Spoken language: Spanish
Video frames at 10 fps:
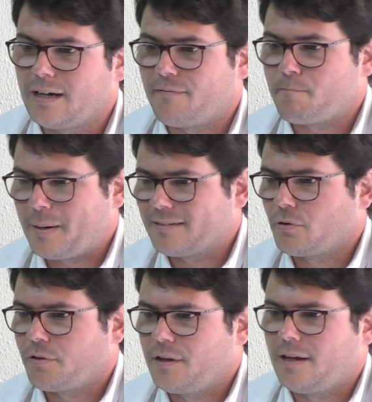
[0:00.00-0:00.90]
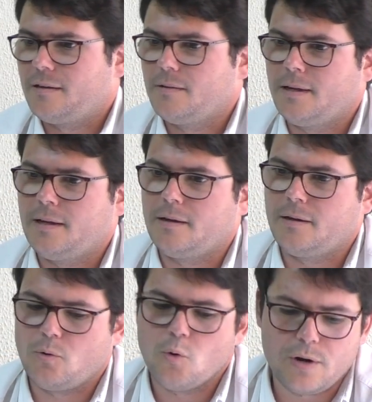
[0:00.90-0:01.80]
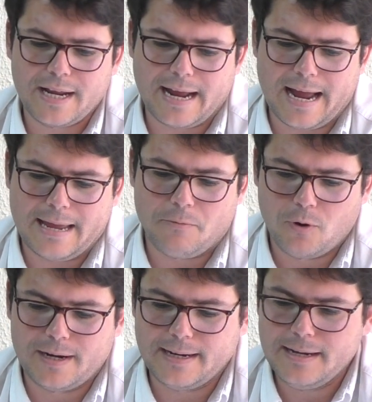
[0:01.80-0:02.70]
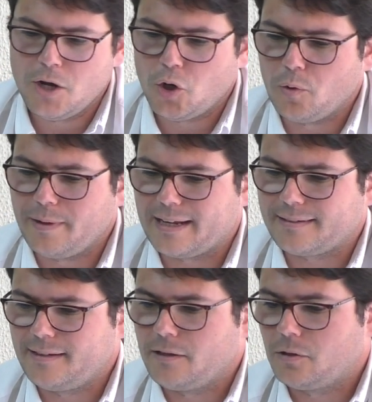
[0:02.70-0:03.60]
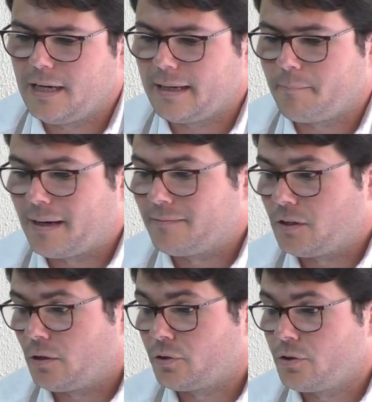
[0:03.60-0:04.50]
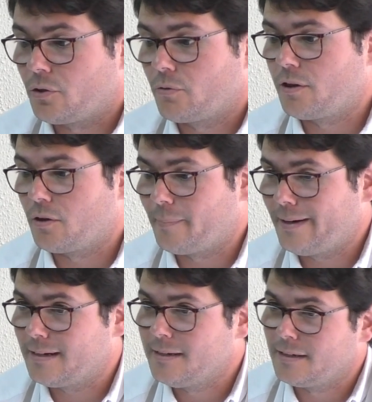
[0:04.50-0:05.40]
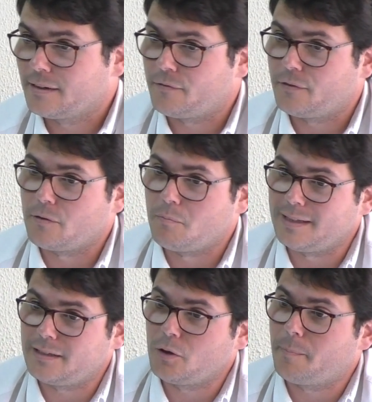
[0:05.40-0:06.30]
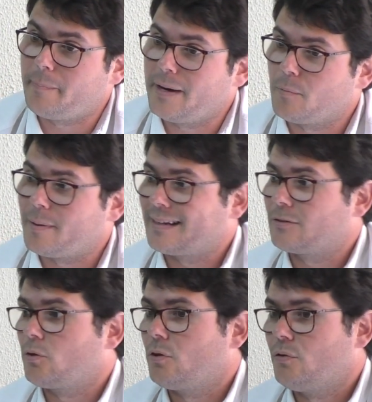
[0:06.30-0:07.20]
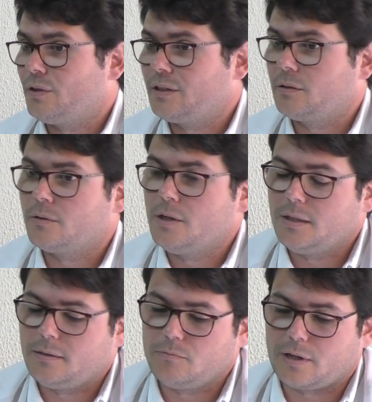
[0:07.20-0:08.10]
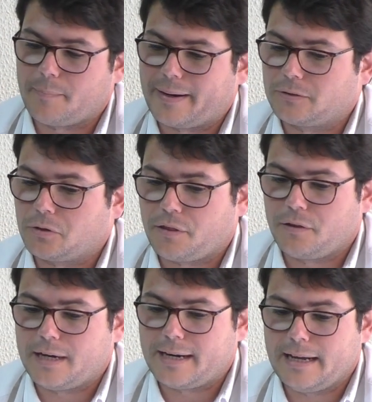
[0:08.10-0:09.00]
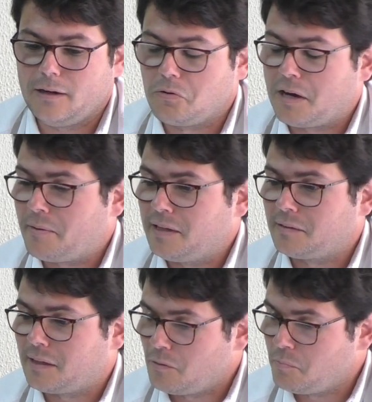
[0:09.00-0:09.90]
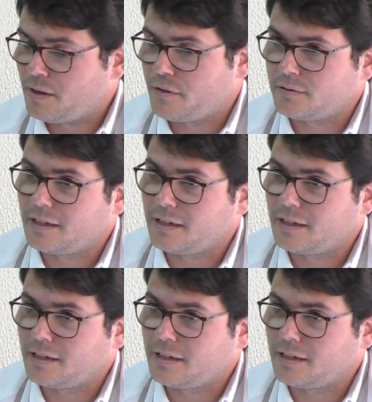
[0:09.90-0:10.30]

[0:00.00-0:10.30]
que la paz social eh, única y buena hubiera sido la que planteó el señor Ruiz de Lopera, que fuera un bético, pero para todos los béticos. Un reparto accionarial o una venta a un precio